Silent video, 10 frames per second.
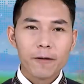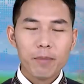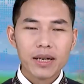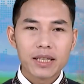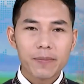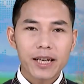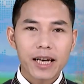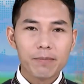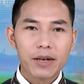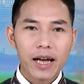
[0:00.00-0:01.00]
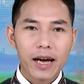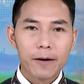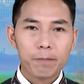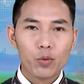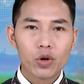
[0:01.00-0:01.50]
Mở xếp ít cầm ơn hà
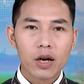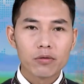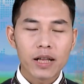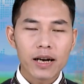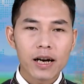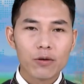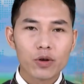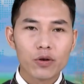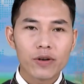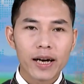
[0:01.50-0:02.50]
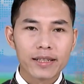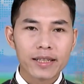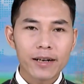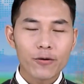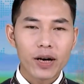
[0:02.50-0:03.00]
mũ công tác khòng cục cảnh
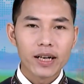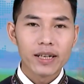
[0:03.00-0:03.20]
sát quản